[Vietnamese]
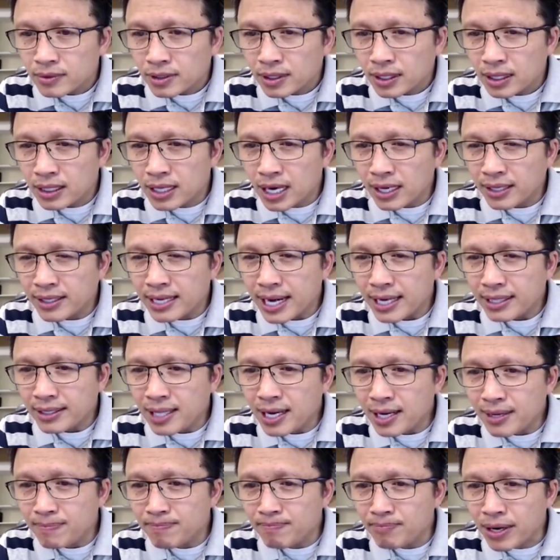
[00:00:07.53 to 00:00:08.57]
gần đây
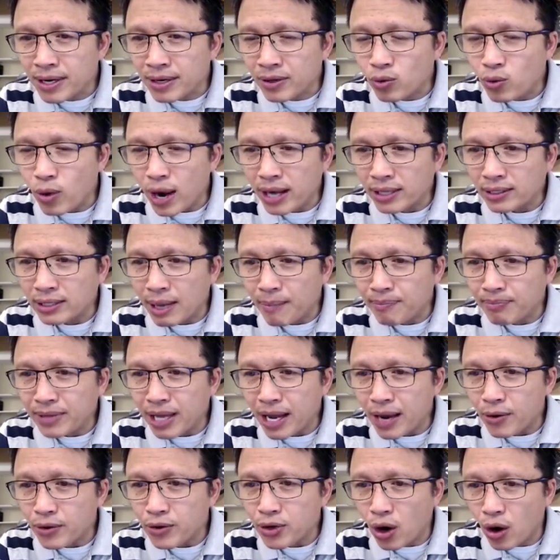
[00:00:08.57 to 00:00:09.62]
thích mình quan tâm
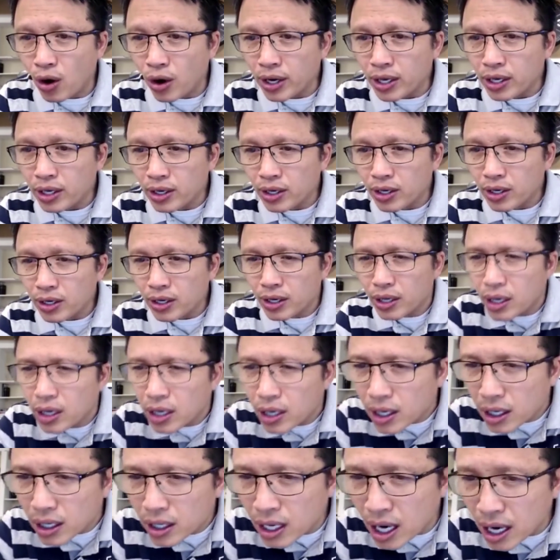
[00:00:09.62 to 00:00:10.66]
theo dõi
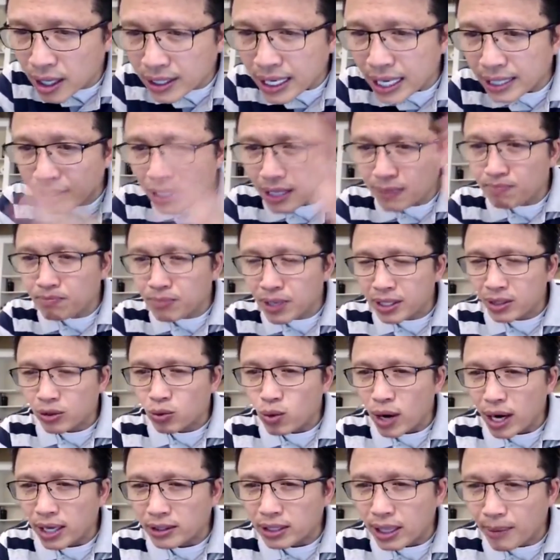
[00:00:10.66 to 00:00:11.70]
gần đây thích mình
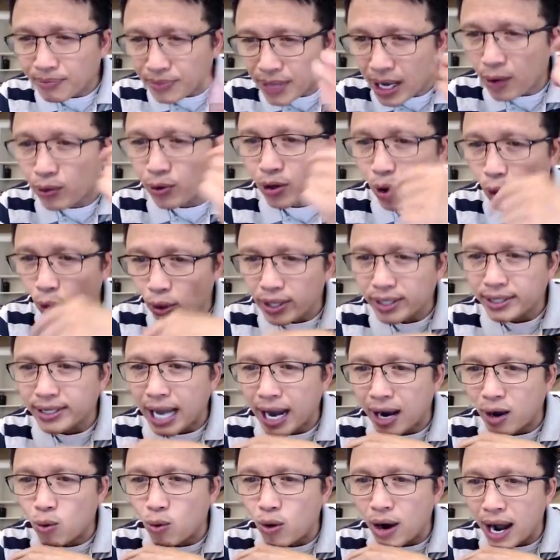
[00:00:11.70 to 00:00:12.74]
quan tâm theo đuổi
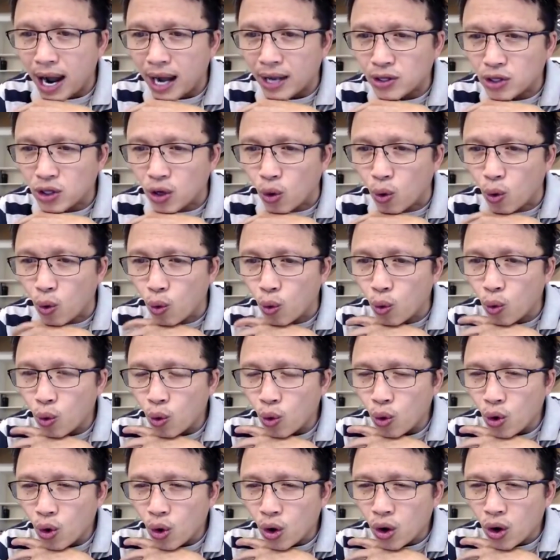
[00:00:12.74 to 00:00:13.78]
tặng quà dù
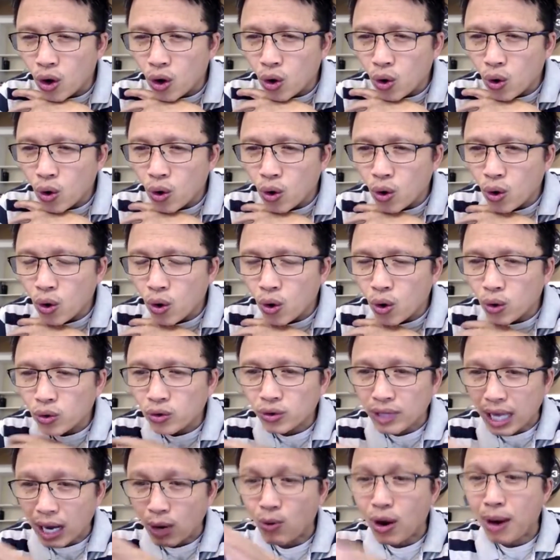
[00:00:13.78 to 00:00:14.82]

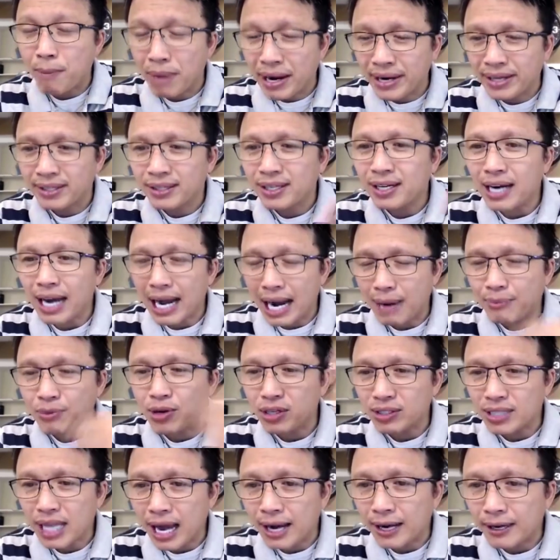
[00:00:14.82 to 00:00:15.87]
tặng quà mình tức là em
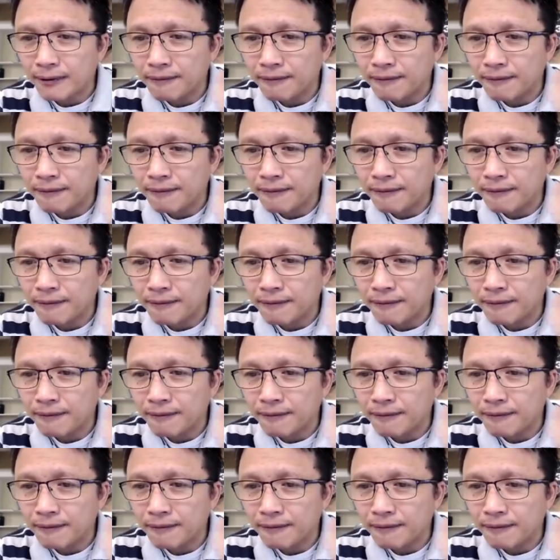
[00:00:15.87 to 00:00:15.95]
được tặng